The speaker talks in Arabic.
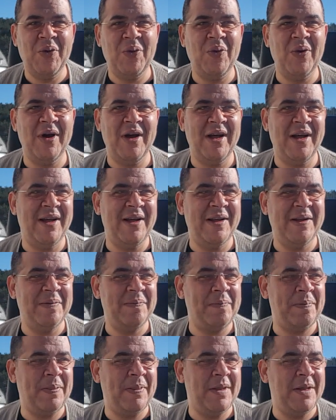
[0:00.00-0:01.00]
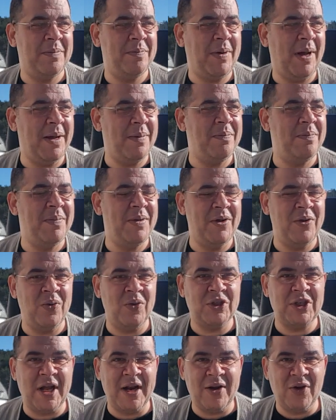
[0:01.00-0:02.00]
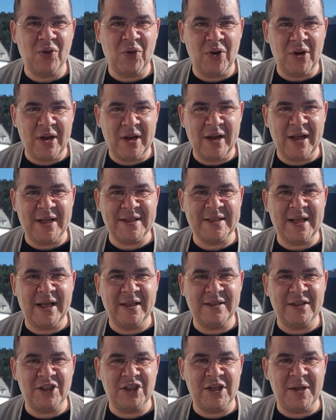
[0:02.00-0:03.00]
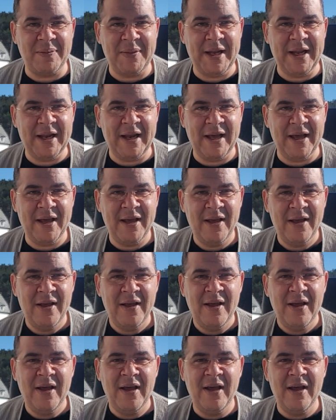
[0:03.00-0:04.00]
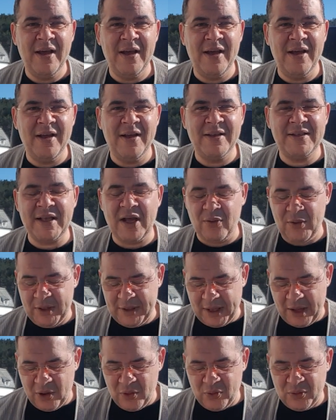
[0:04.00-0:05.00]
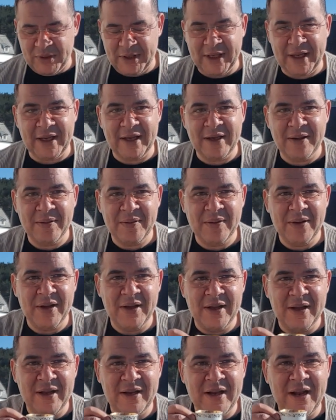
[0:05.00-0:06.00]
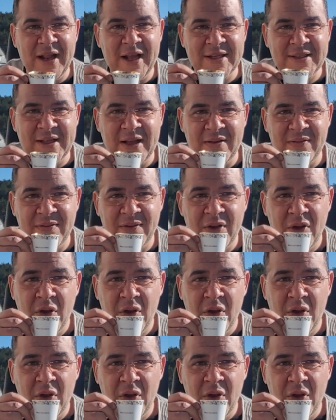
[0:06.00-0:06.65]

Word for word: وبحب انه شارككم اللحظات الجميله آه، ساويت قهوتي للاسف